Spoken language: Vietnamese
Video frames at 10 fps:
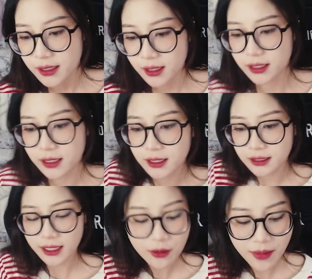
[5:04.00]
ờ
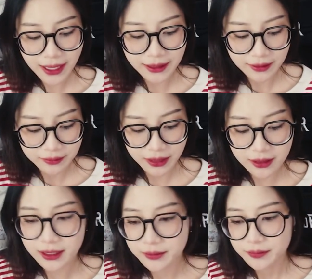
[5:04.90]
uh, Techcombank bạn
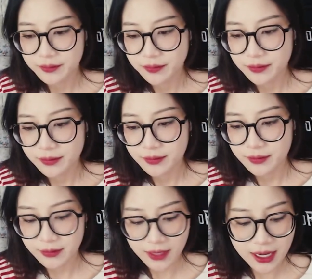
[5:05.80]
ơi
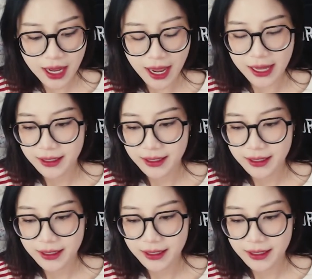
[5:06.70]
đây nè